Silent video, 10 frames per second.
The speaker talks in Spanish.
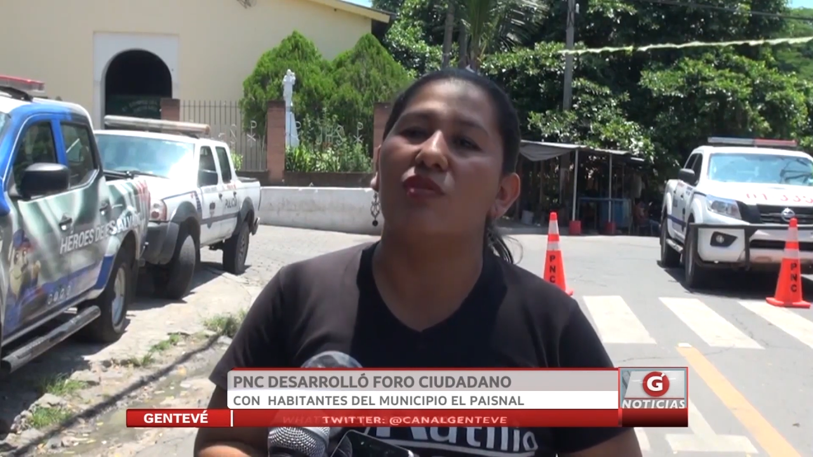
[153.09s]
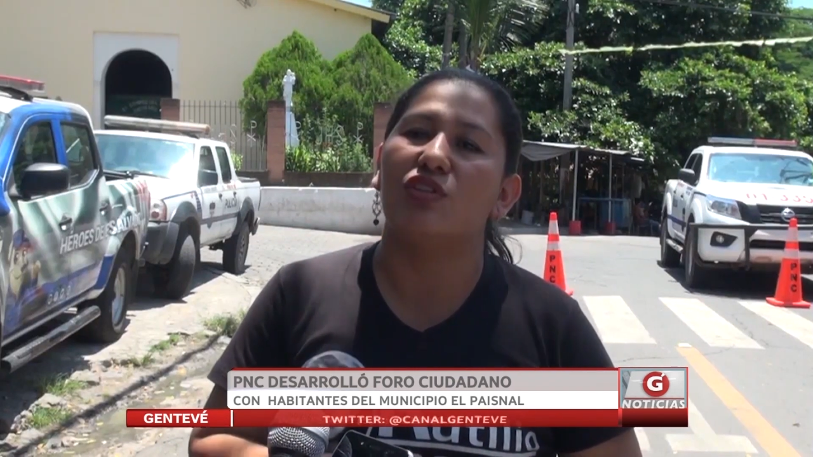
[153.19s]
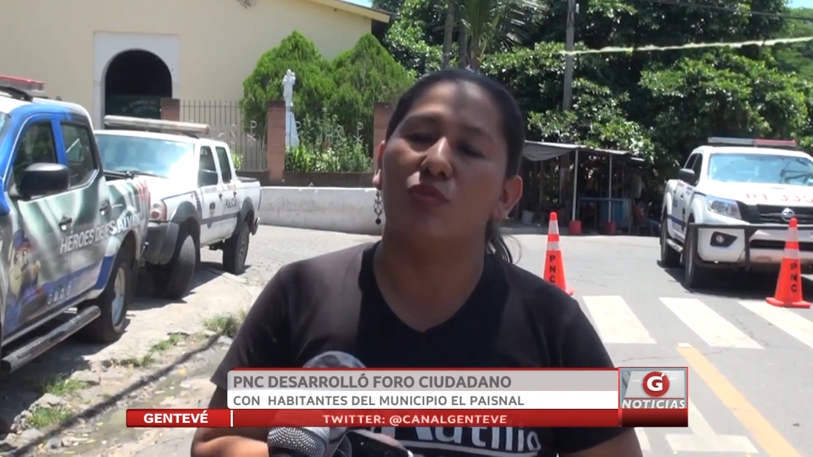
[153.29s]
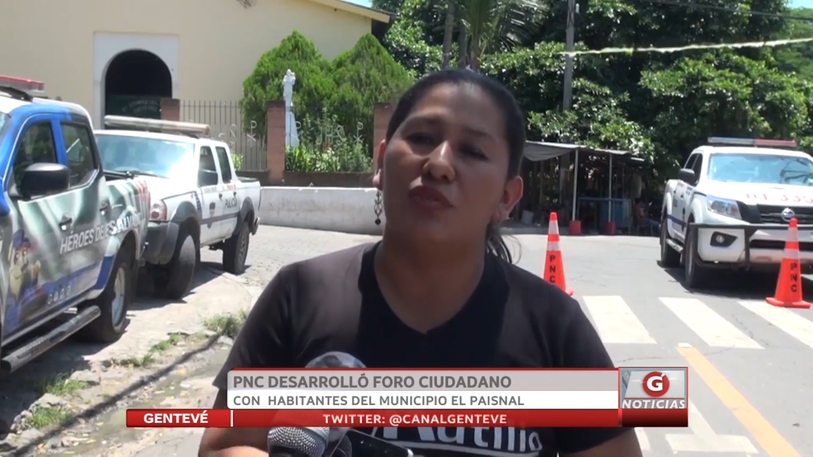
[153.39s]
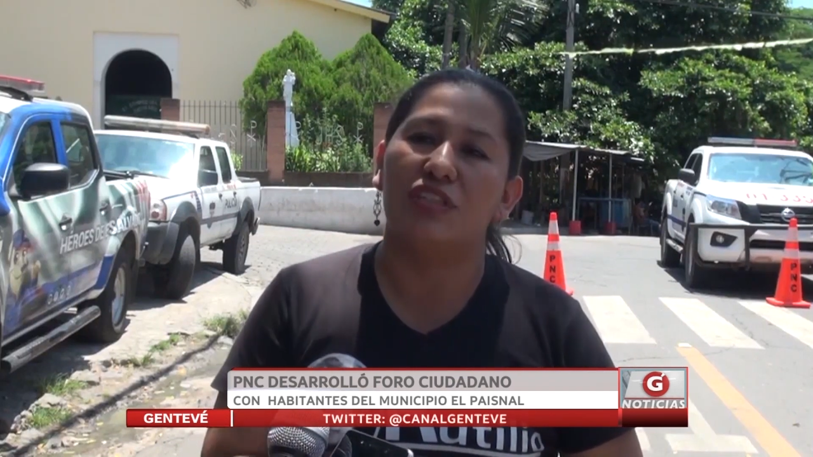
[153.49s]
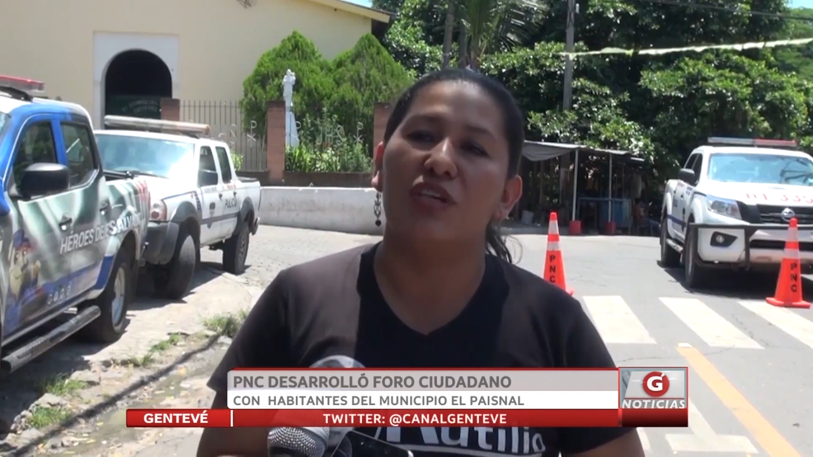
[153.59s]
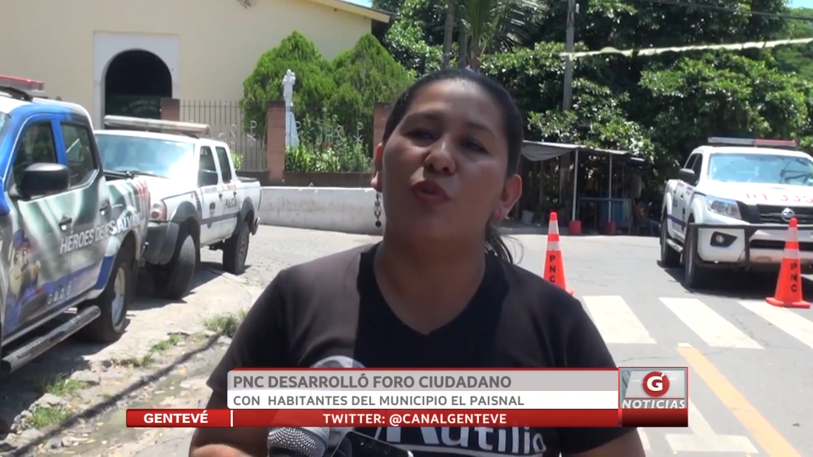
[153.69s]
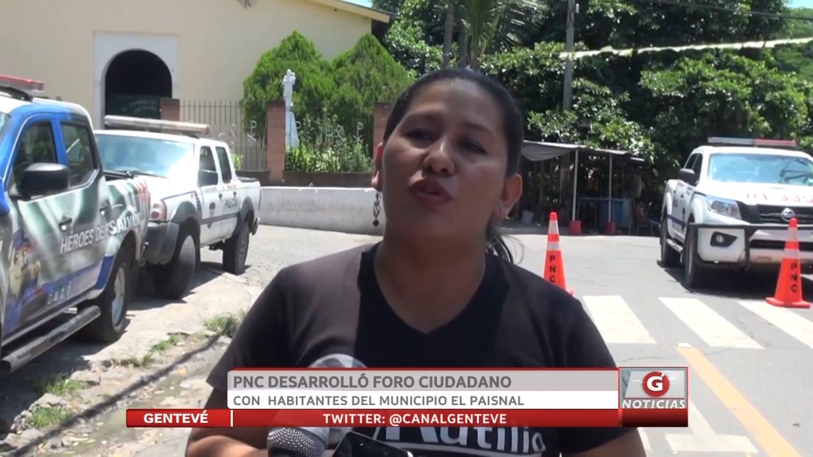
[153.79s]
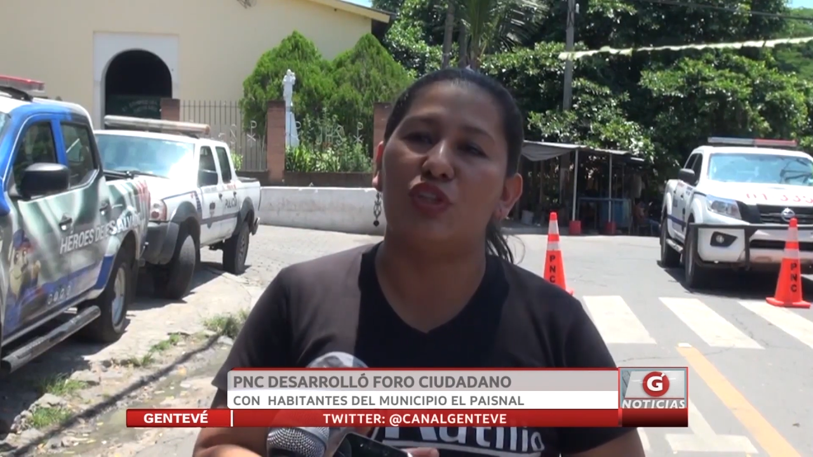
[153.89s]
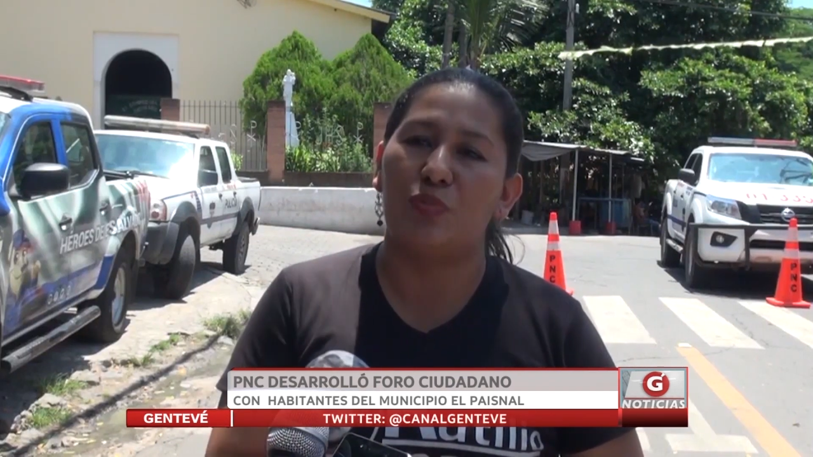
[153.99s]
nuestro
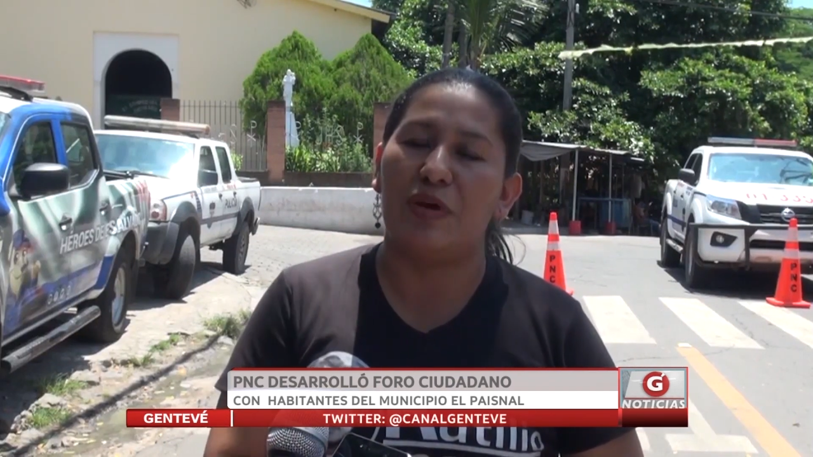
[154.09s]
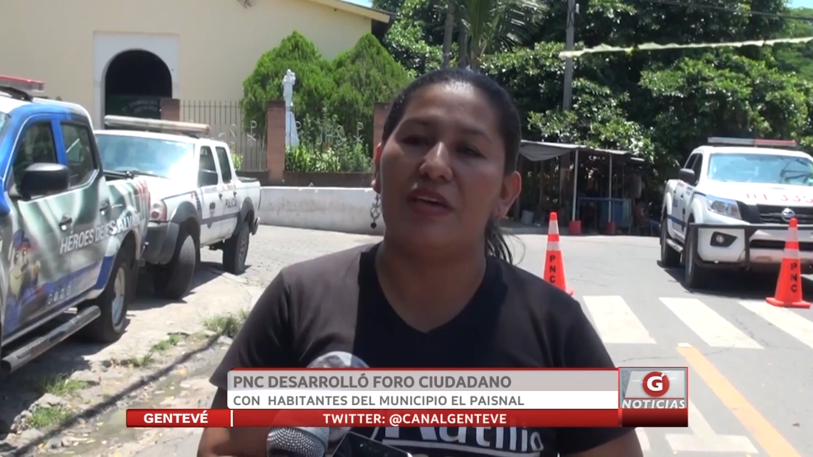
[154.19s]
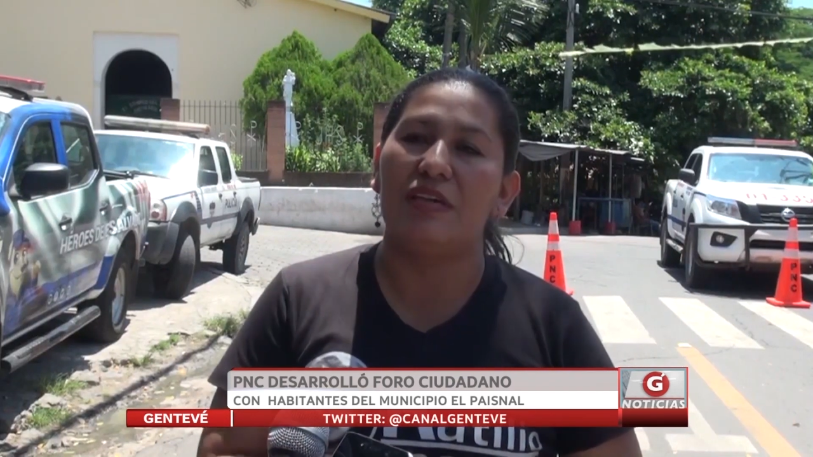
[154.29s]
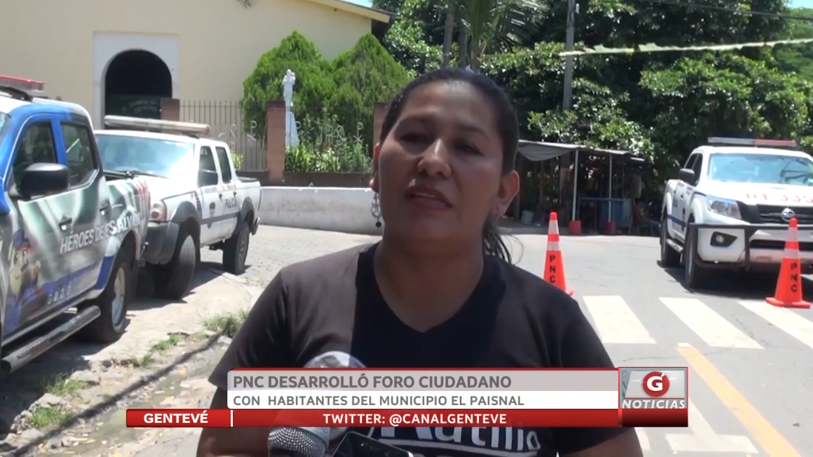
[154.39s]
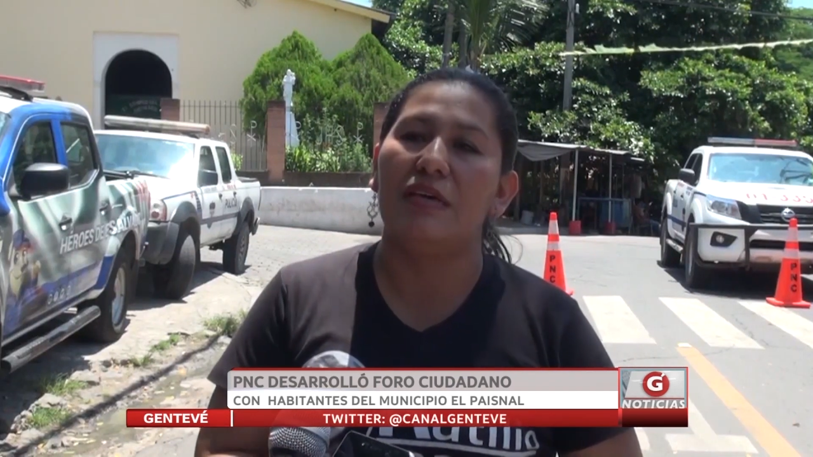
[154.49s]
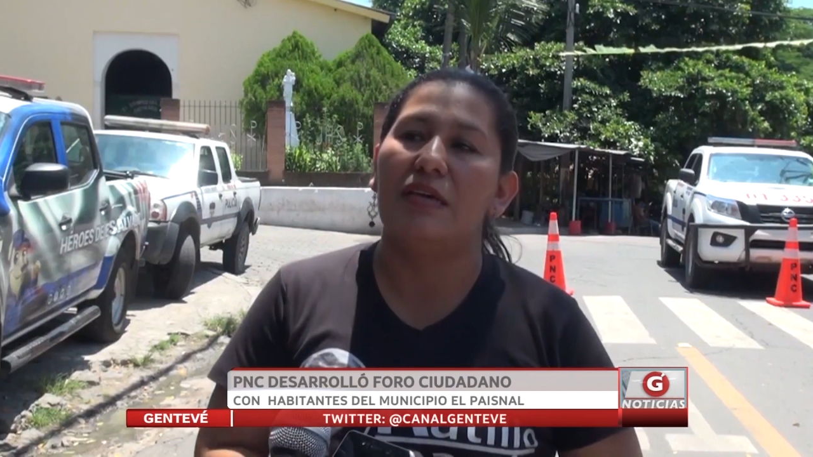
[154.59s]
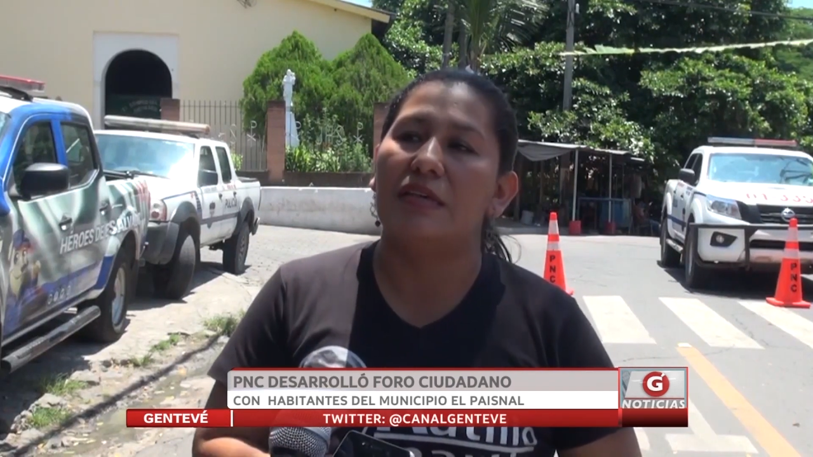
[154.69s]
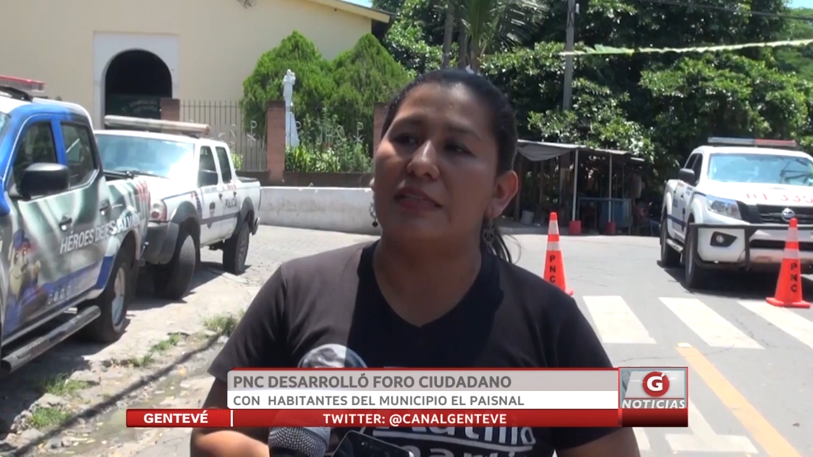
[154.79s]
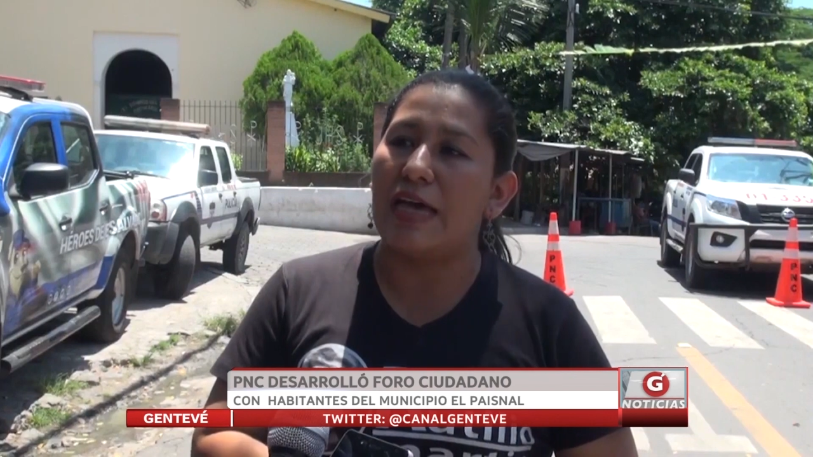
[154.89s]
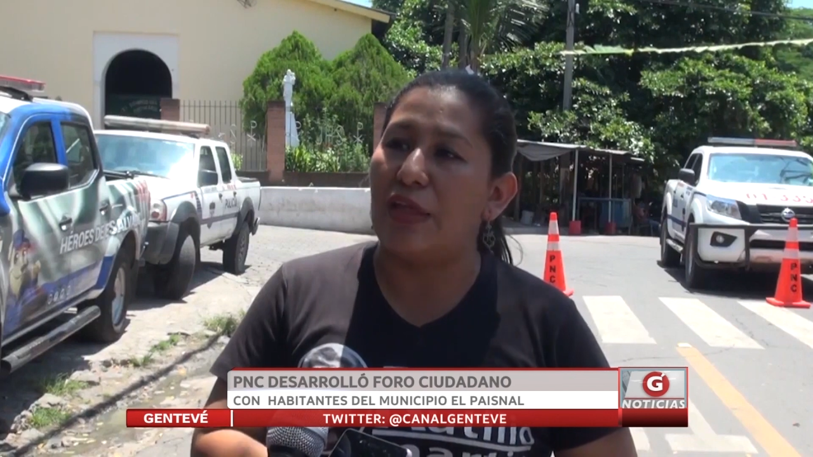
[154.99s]
municipio y nuestro país
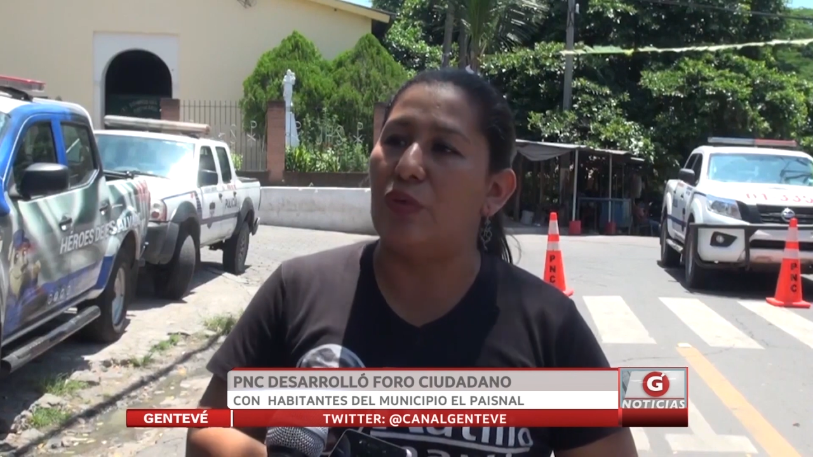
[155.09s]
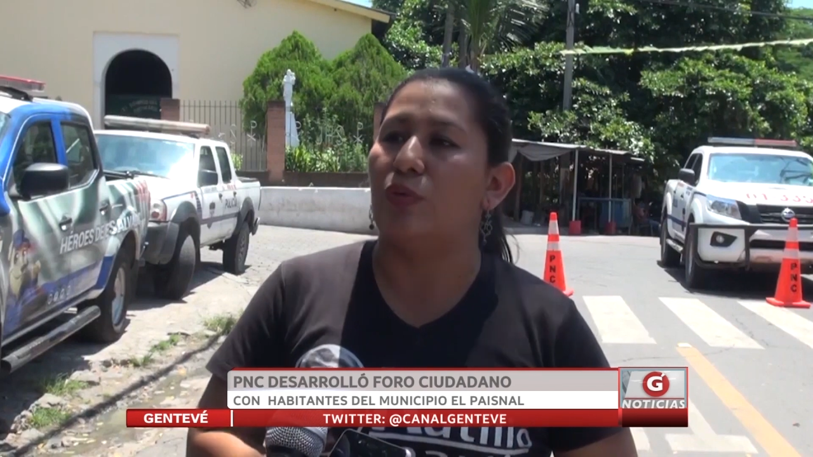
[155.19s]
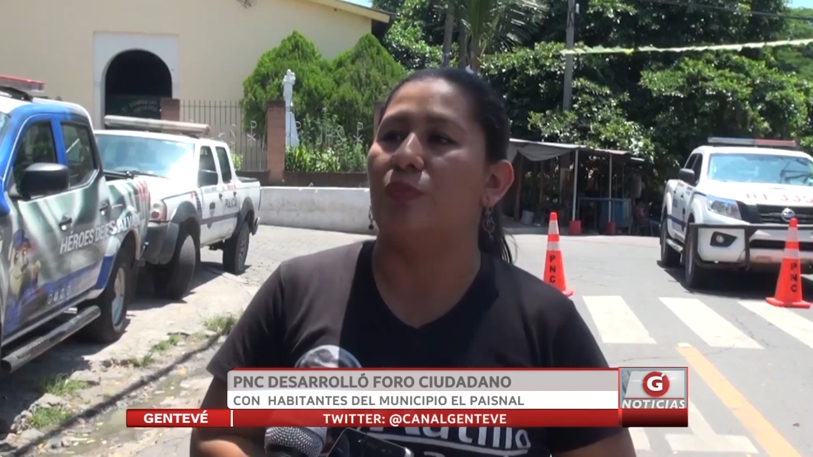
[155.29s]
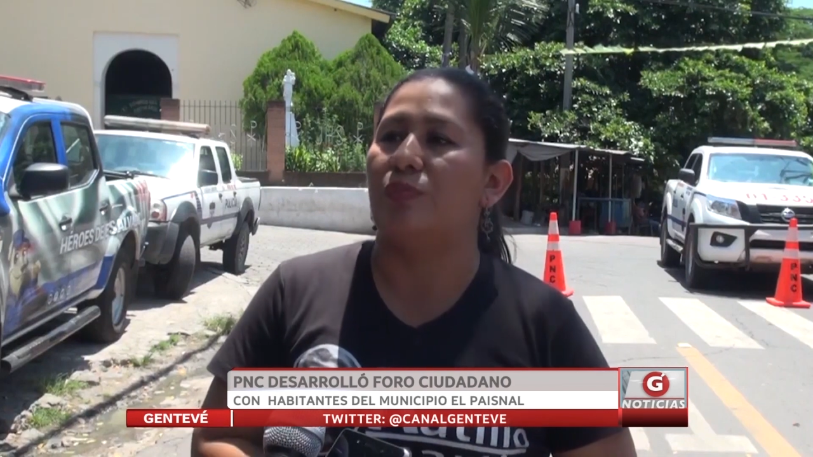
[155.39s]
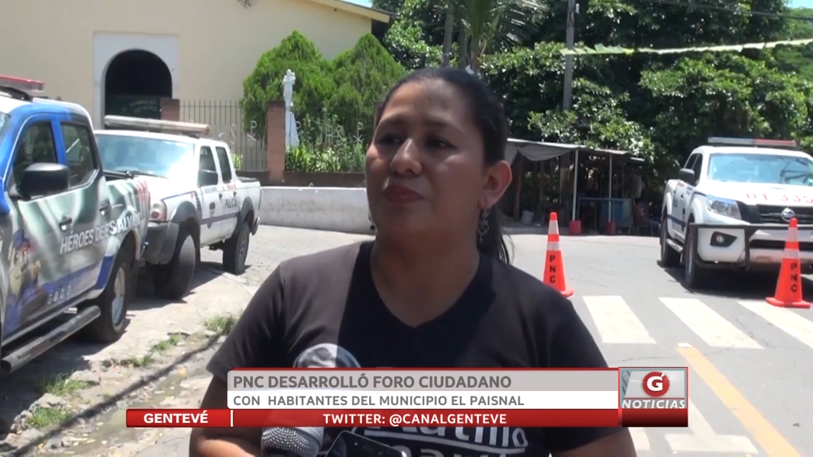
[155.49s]
sano